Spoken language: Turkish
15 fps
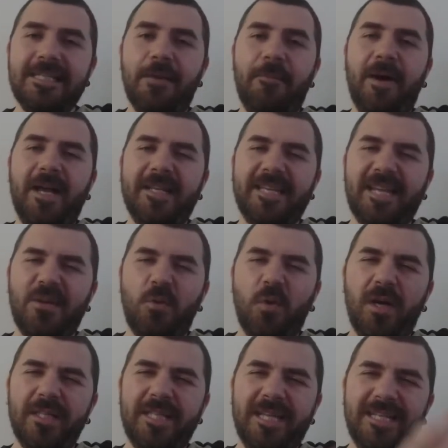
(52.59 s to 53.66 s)
yaparken o
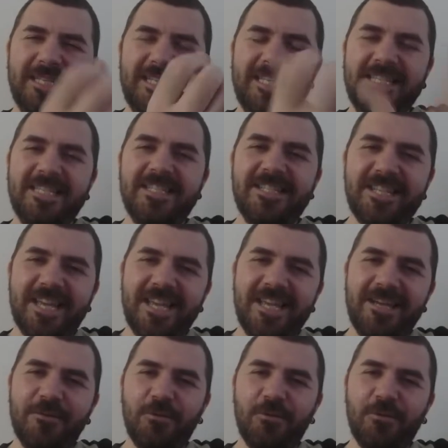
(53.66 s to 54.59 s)
kadar ince,